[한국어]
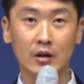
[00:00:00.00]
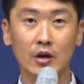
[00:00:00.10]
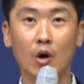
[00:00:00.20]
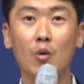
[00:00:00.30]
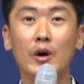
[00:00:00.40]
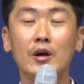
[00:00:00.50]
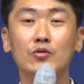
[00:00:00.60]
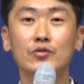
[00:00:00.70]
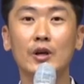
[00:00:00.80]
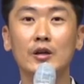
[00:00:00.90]
여호와의
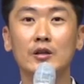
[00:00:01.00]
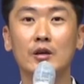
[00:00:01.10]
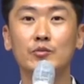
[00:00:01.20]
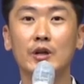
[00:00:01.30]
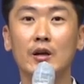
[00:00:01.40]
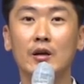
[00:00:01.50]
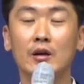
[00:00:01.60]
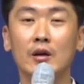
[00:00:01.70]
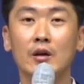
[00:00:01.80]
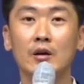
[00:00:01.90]
군대이기 때문에
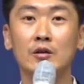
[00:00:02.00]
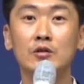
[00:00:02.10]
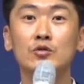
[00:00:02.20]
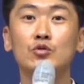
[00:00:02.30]
그